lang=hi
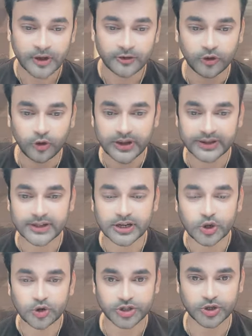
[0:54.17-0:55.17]
फूड के अंदर
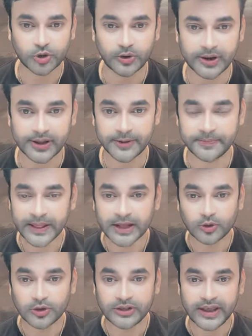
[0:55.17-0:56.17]
न्यूट्रिशन होना है
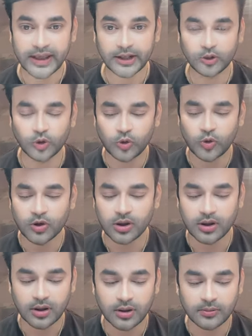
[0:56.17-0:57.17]
तो ये एक दोनों
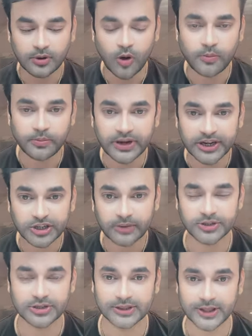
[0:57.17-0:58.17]
कॉम्बिनेशन
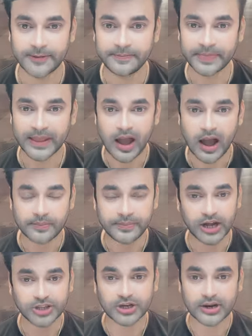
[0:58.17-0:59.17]
में चलता है
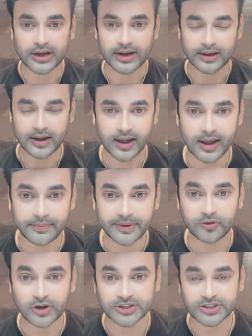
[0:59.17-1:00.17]
आपने अच्छा खाना खाया
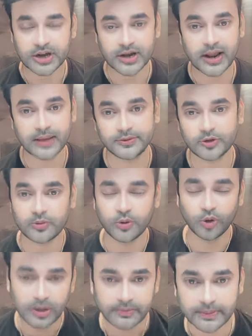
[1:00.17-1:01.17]
बट वो अच्छा खाना एब्जॉर्ब
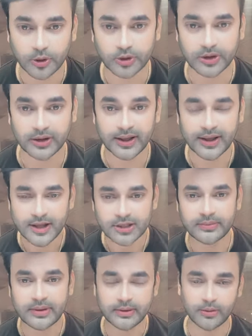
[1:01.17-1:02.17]
होना भी इंपॉर्टेंट है
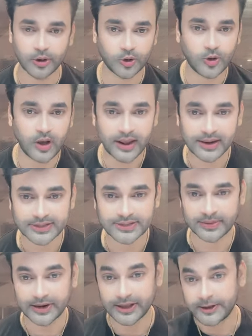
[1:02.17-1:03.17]
तभी आपकी बॉडी को एनर्जी
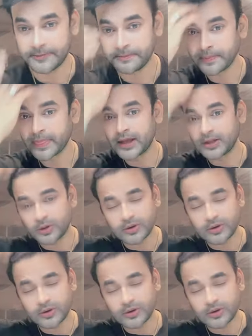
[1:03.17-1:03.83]
मिलेगी तो